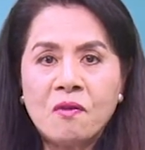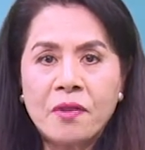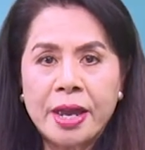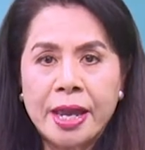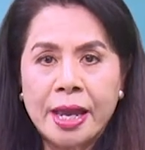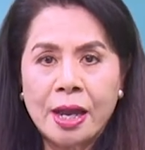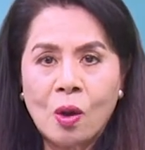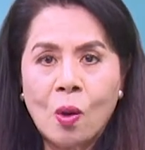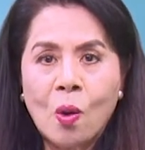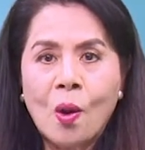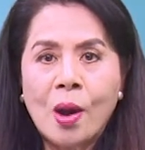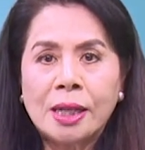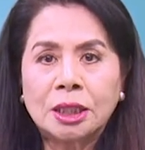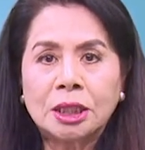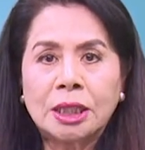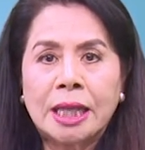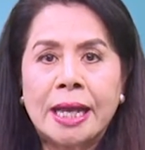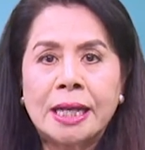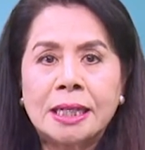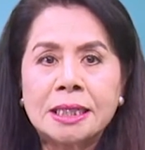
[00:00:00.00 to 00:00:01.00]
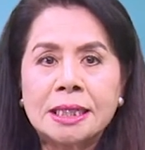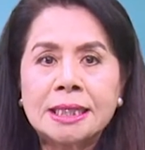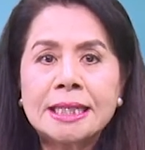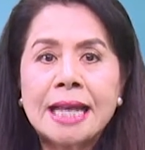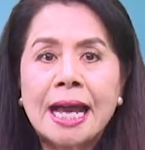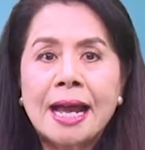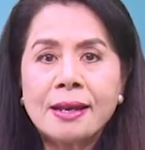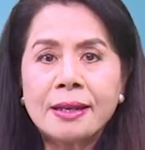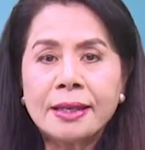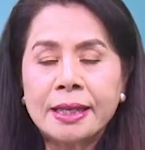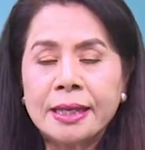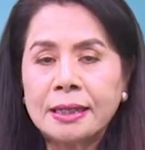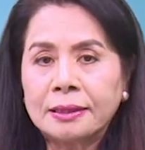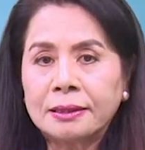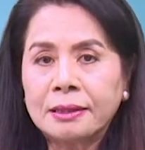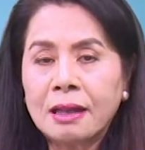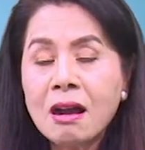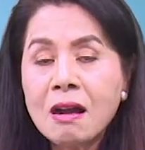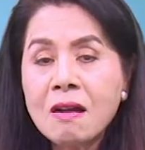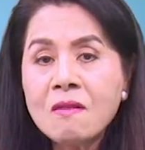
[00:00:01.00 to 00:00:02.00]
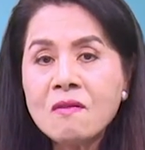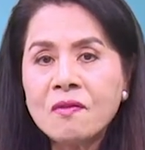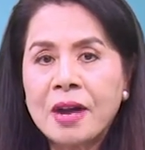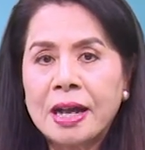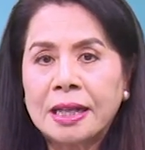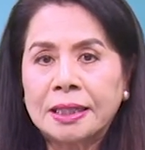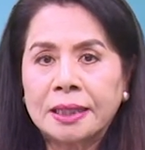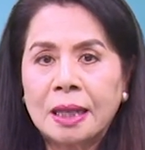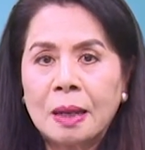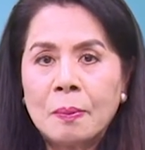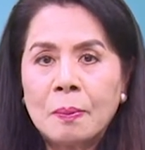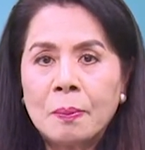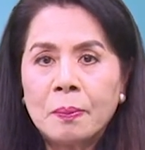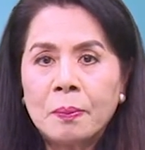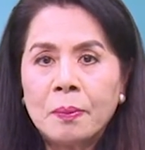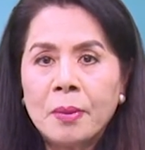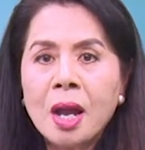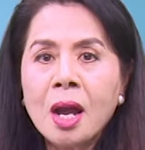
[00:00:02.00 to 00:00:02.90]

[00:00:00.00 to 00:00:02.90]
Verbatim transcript: vẹn hoàn toàn xa lìa thân và tâm